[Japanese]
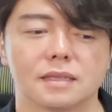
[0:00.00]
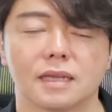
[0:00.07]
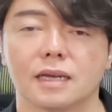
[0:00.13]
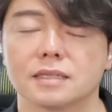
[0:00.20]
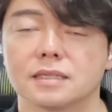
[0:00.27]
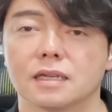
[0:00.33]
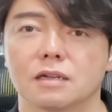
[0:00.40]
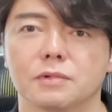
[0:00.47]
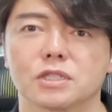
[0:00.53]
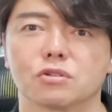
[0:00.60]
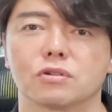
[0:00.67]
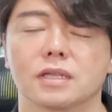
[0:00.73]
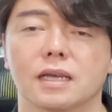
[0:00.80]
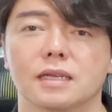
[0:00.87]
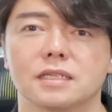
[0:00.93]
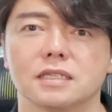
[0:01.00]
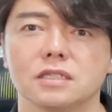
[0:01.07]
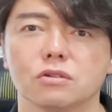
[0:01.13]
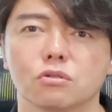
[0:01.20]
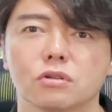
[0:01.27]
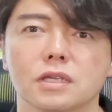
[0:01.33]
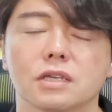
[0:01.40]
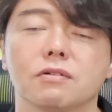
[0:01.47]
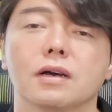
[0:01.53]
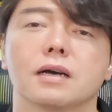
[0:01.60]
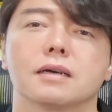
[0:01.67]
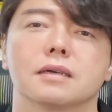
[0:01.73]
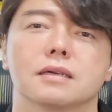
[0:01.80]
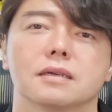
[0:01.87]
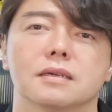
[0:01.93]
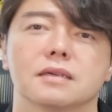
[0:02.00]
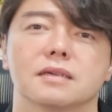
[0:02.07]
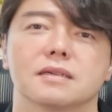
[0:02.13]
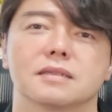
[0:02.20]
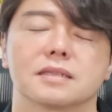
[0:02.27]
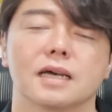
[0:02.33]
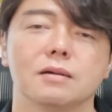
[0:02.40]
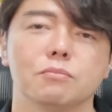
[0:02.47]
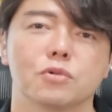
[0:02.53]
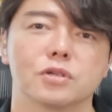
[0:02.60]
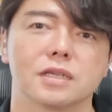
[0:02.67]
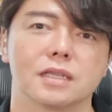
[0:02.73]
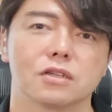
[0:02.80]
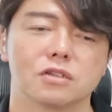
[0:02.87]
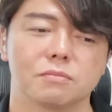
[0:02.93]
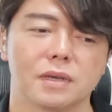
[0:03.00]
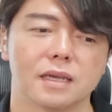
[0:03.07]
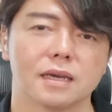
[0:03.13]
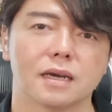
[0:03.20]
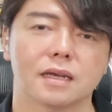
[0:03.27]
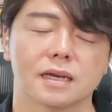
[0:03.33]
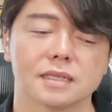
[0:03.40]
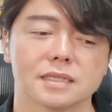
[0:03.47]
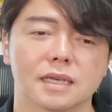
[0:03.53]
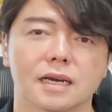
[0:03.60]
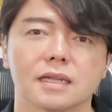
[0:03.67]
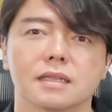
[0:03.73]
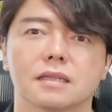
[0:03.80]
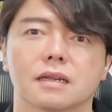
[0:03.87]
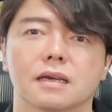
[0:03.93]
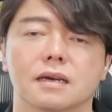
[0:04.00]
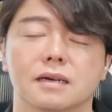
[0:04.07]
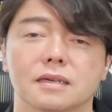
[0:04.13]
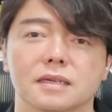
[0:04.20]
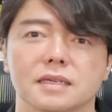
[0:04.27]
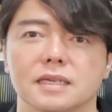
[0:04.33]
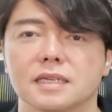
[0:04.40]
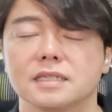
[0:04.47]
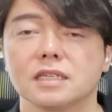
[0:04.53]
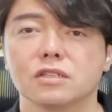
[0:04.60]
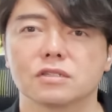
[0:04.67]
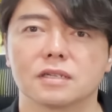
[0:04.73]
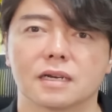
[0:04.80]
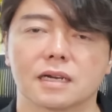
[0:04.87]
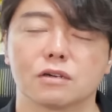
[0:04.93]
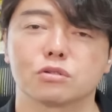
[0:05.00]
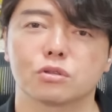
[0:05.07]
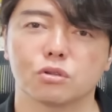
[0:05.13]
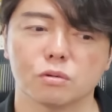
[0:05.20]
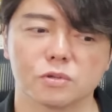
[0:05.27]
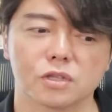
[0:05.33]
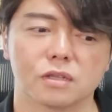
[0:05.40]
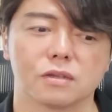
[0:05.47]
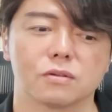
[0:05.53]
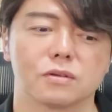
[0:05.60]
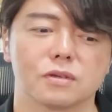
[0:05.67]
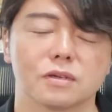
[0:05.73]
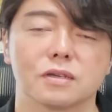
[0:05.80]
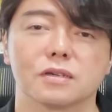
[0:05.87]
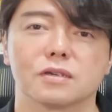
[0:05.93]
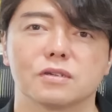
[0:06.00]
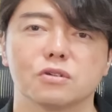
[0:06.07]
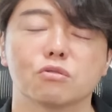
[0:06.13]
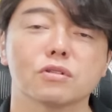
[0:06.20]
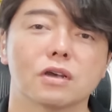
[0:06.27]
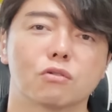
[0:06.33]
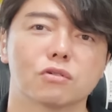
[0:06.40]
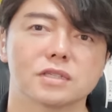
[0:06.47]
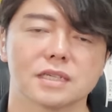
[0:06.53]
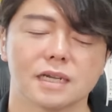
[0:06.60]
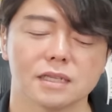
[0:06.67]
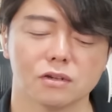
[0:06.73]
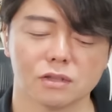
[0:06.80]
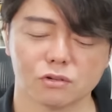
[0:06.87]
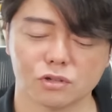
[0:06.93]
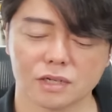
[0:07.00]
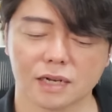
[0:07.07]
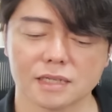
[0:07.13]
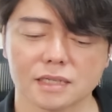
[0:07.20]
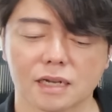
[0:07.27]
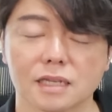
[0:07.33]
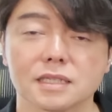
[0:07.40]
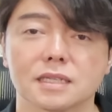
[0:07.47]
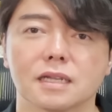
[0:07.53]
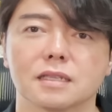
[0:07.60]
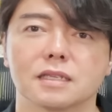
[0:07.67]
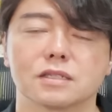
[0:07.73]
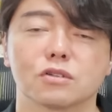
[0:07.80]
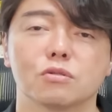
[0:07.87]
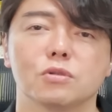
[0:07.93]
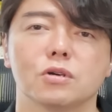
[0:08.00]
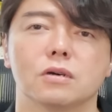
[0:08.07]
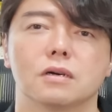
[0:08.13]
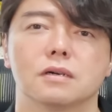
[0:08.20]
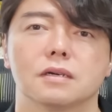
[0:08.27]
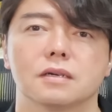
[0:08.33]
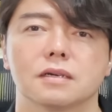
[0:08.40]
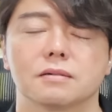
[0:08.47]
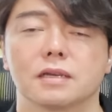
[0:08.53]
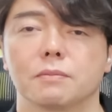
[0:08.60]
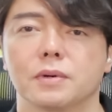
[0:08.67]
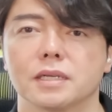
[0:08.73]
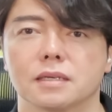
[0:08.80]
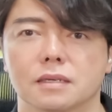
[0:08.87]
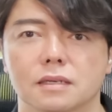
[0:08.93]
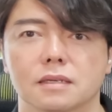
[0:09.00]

大事になりますので、信用取引は担保に入れてる銘柄が下がったら、維持率なんか吹っ飛ぶっていう。いうことは、このチャンネルで繰り返し話してきたんですけども、やっぱり、